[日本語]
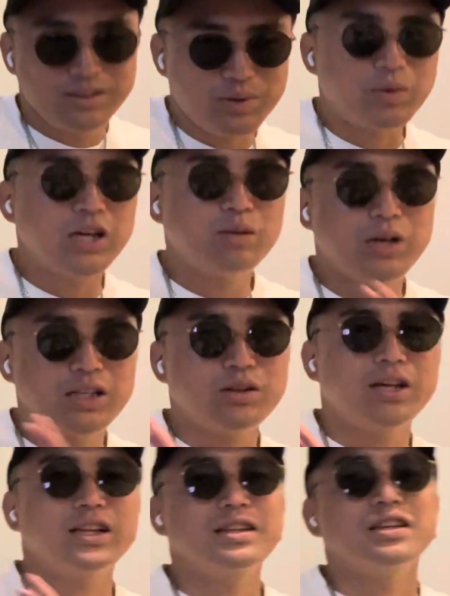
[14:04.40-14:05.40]
まあ、前
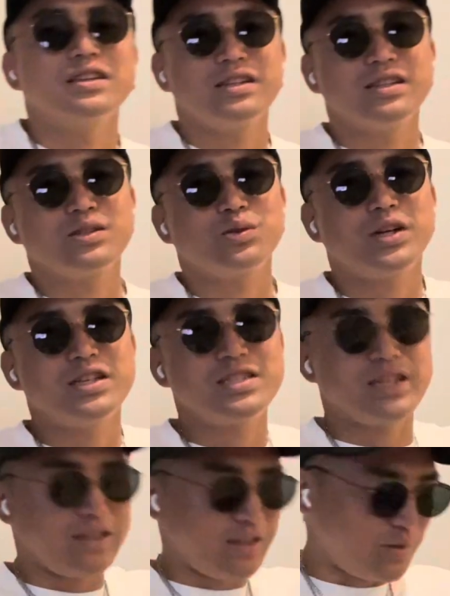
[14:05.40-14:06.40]
パートナーだったんでその会社
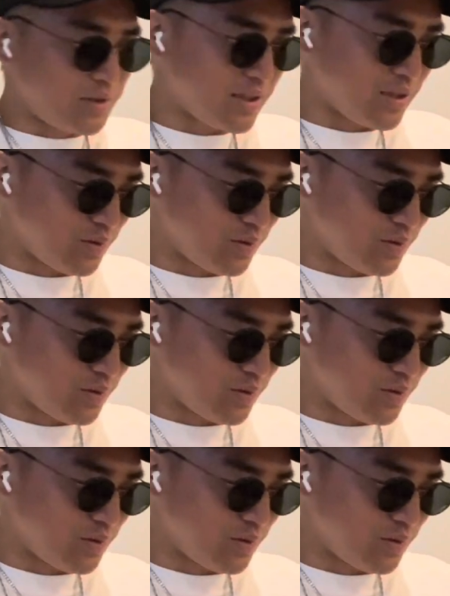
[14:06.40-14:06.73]
がやってるんです